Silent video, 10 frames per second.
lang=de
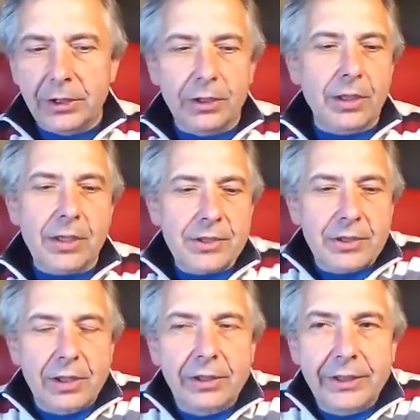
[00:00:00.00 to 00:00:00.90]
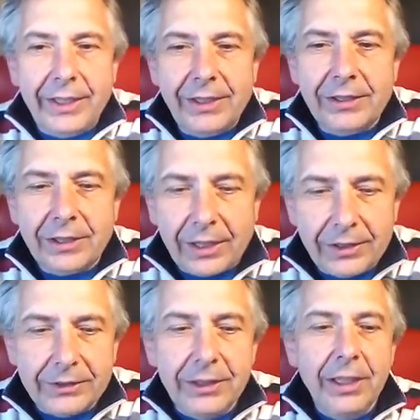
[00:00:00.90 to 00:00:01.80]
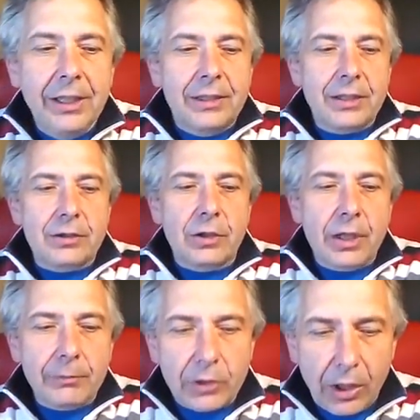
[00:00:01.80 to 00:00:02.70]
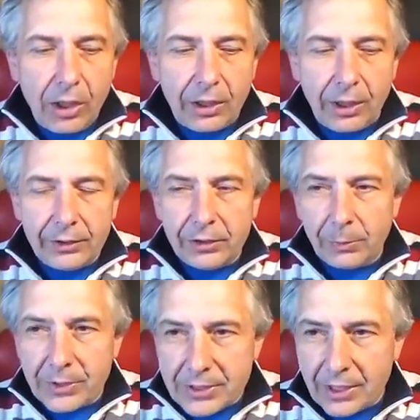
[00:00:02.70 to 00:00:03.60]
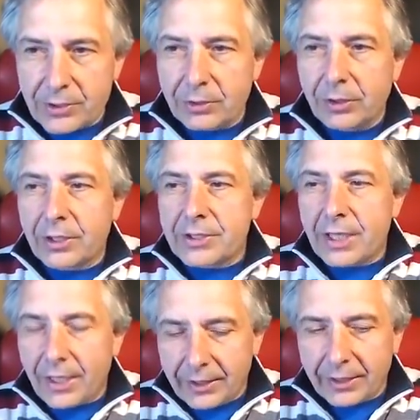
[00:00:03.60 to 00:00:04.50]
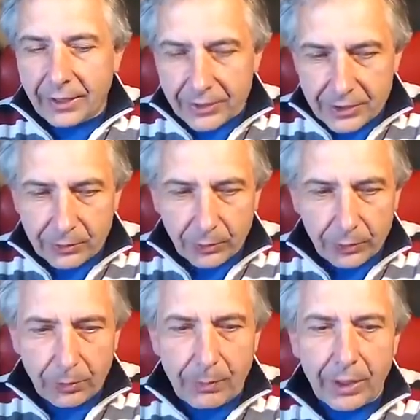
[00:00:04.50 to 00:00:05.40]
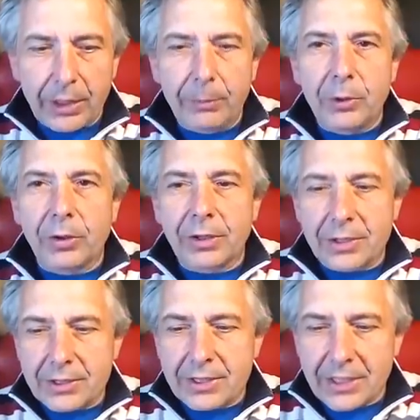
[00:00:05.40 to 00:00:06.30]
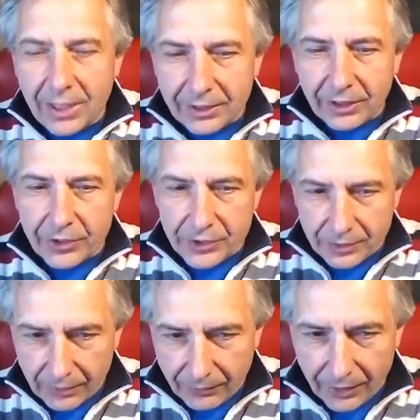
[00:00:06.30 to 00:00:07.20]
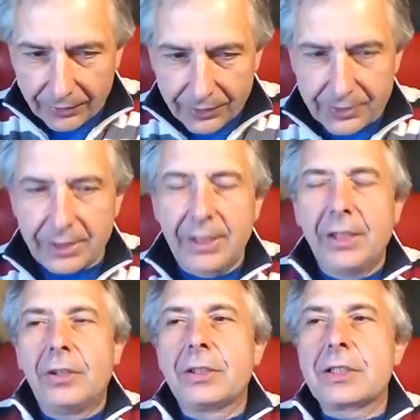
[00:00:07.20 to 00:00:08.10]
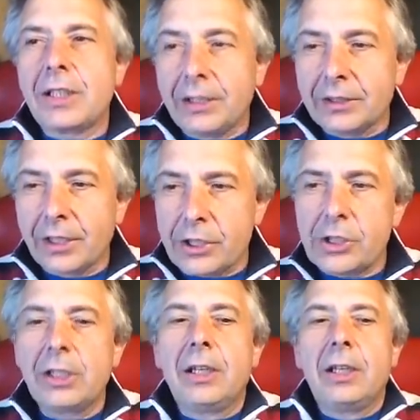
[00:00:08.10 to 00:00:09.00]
und die internationalen Regeln halten, dass von dem Tag an der Besatzung es keine Grenzverrückung mehr gibt und dass das Landrecht zu gewähren ist. Und das Landrecht